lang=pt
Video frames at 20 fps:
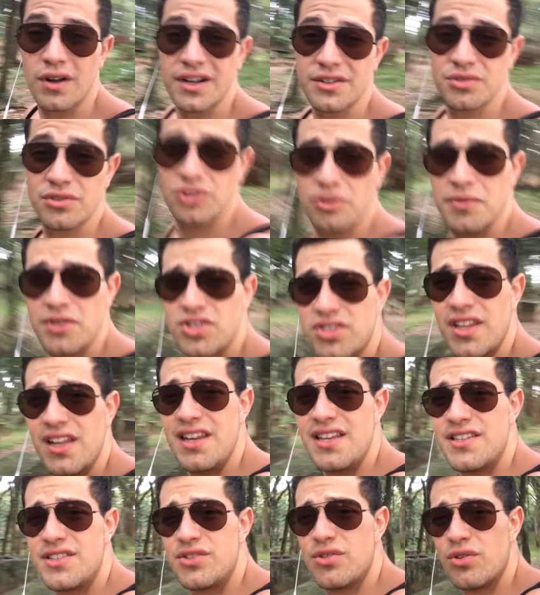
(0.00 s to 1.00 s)
um lugar totalmente
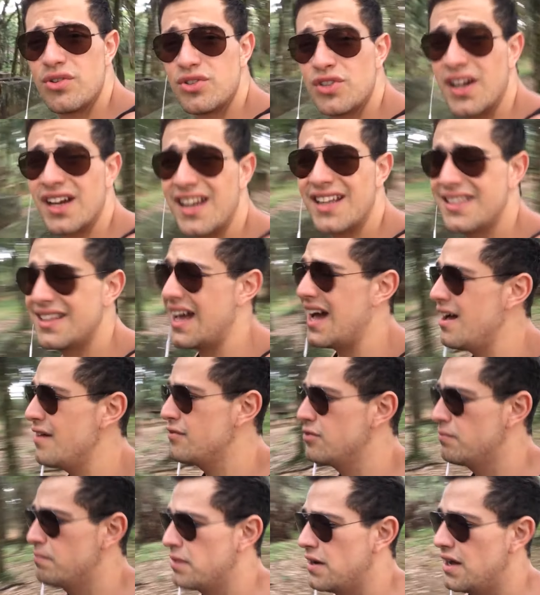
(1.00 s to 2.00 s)
delicioso,
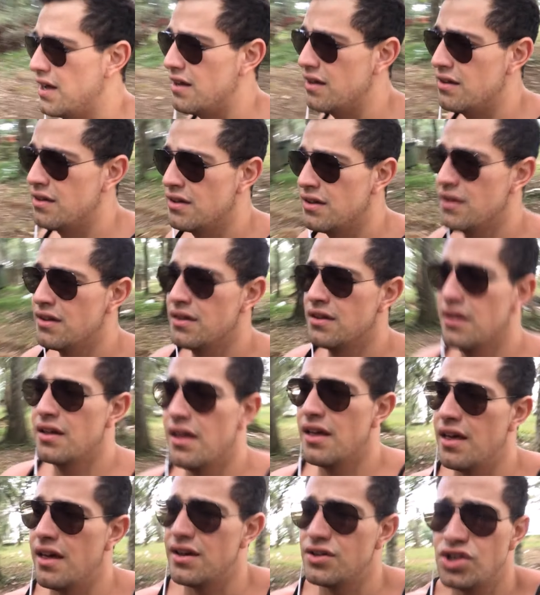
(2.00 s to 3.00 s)
agradável para
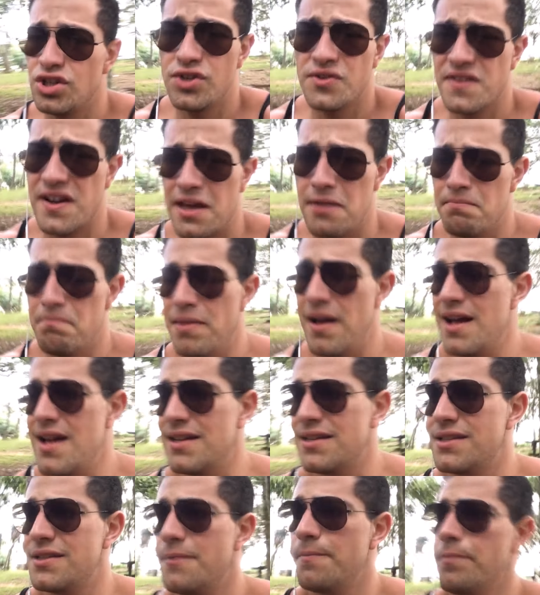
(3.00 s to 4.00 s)
é, a gente ficar em
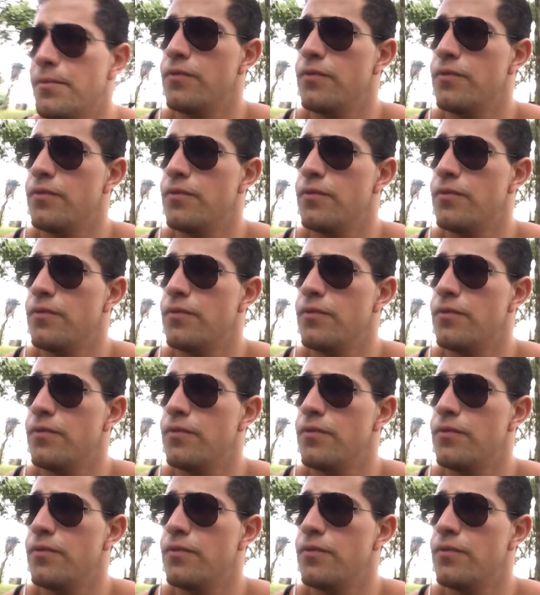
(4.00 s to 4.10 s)
paz,